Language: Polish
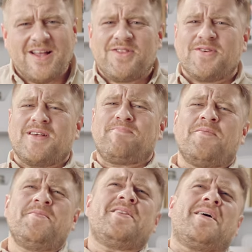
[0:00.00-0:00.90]
to
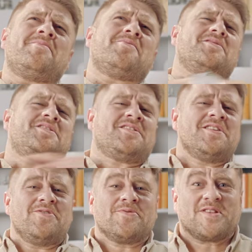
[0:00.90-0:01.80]
zapominamy o
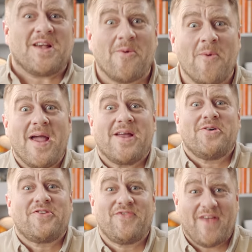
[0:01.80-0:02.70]
istnieniu
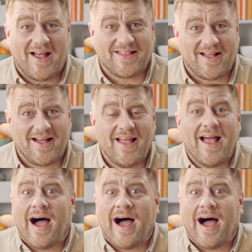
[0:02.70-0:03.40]
całego świata.